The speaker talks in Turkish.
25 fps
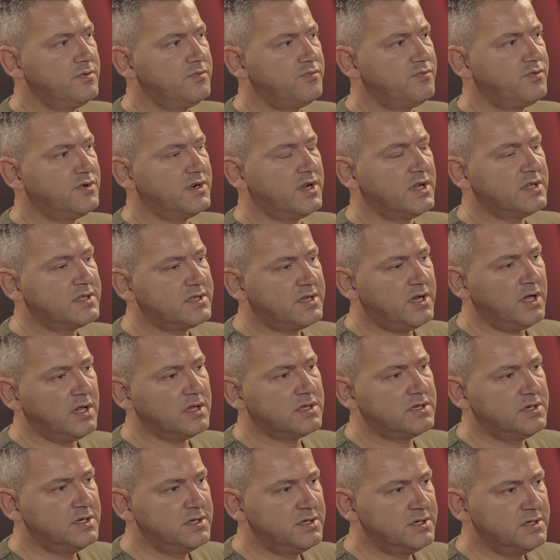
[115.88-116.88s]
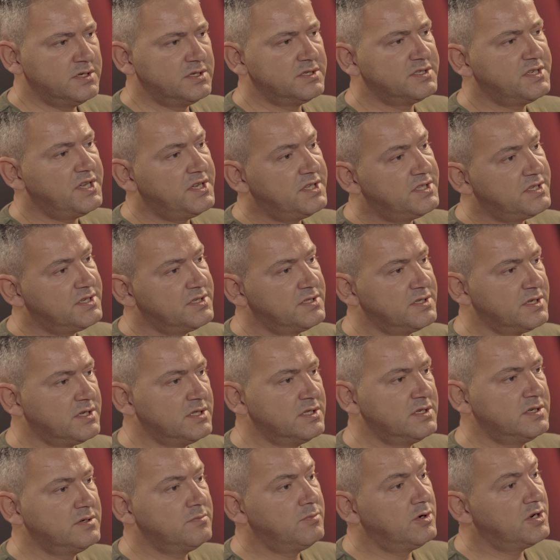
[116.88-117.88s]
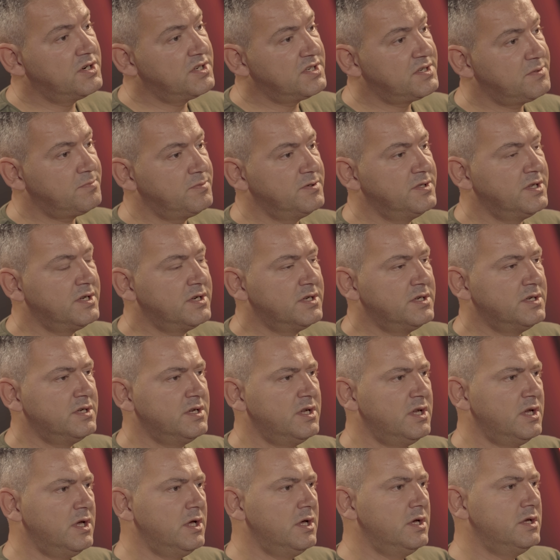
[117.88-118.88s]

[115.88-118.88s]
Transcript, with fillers: Fırat Kalkanı, Zeytin Dalı, Barış Pınarı